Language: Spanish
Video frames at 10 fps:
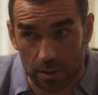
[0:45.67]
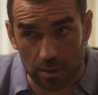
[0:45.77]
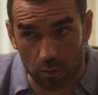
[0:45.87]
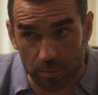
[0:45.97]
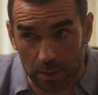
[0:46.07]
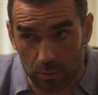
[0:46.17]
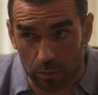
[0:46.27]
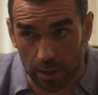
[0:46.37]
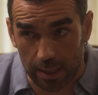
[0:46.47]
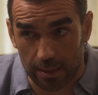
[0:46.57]
te
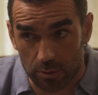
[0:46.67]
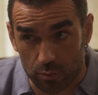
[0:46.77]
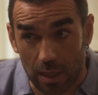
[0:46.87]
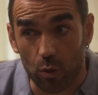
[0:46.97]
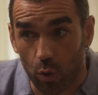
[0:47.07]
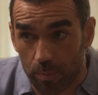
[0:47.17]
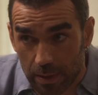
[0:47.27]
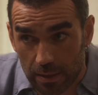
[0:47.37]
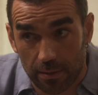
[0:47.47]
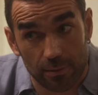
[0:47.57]
recomiendo que hagas una
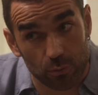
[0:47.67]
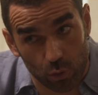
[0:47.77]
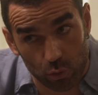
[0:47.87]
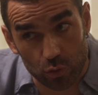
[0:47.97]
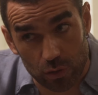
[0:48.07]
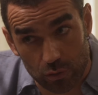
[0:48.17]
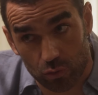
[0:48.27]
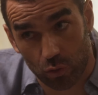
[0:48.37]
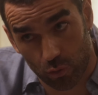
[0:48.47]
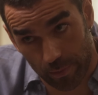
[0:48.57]
copia de todos
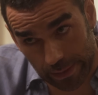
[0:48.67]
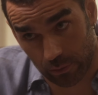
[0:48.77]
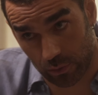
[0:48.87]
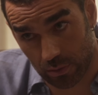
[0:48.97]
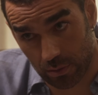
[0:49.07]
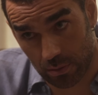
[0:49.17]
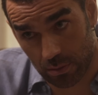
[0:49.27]
esos documentos.